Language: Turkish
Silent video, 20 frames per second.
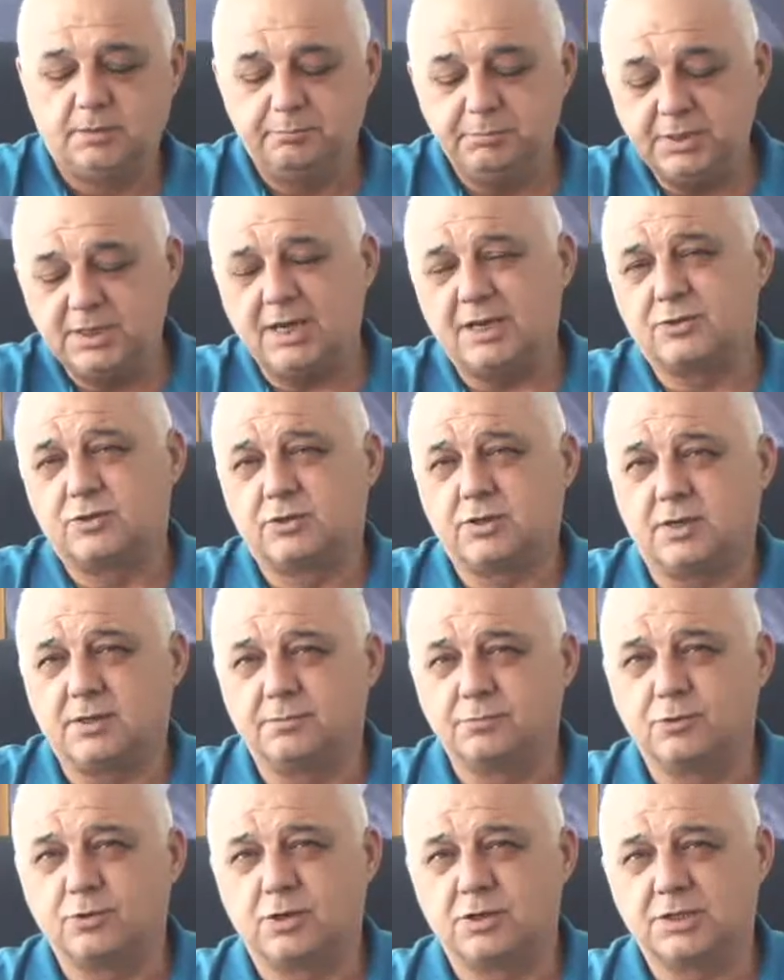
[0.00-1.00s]
Bir daha
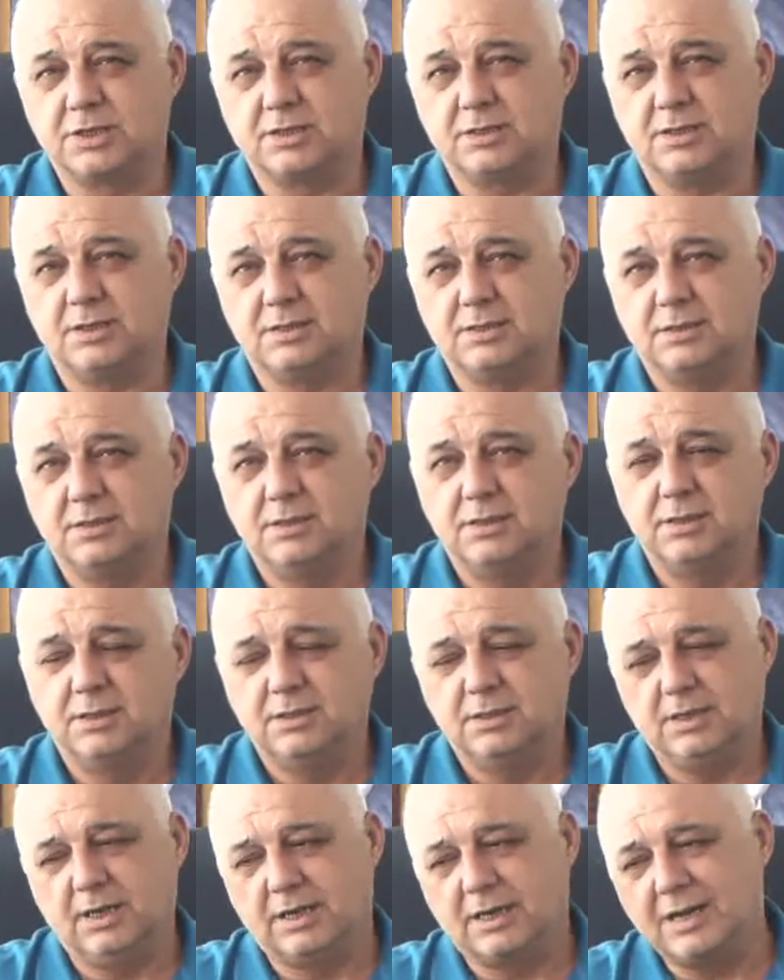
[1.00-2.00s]
takım kuracaklar.
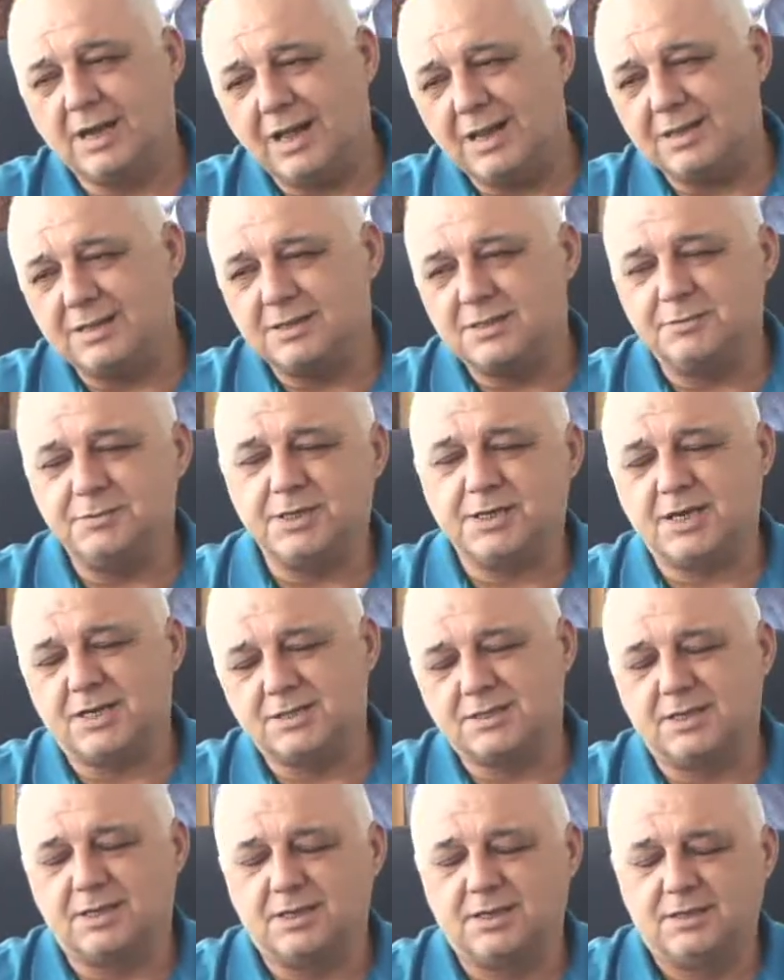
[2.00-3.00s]
Yani kaldırıcı
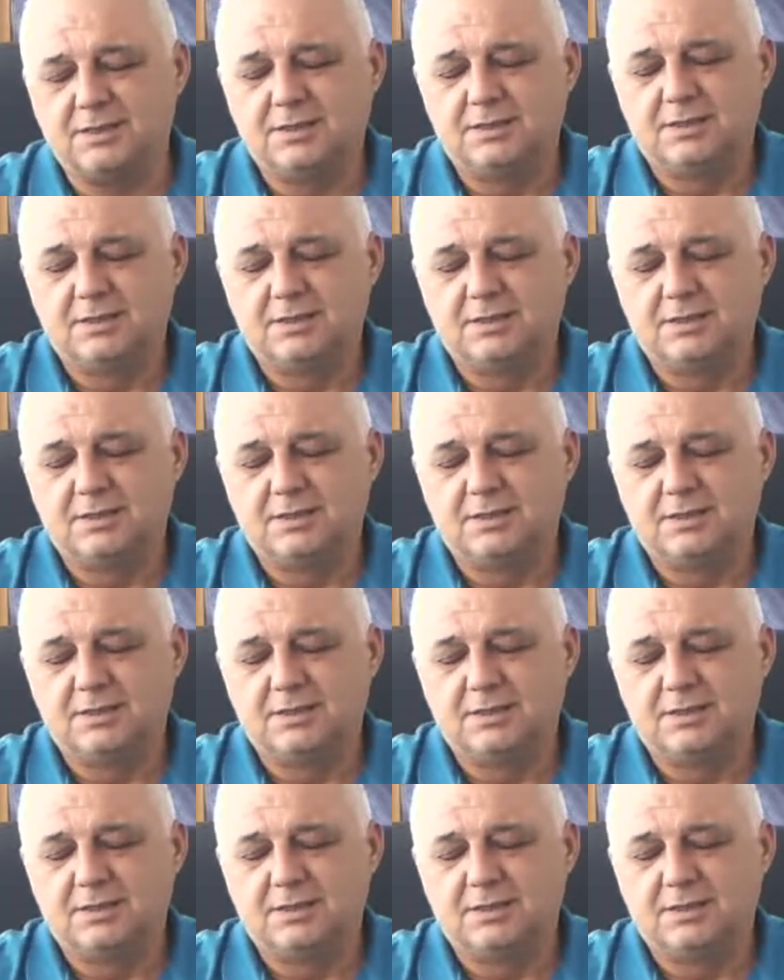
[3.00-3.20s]
birkaç tane.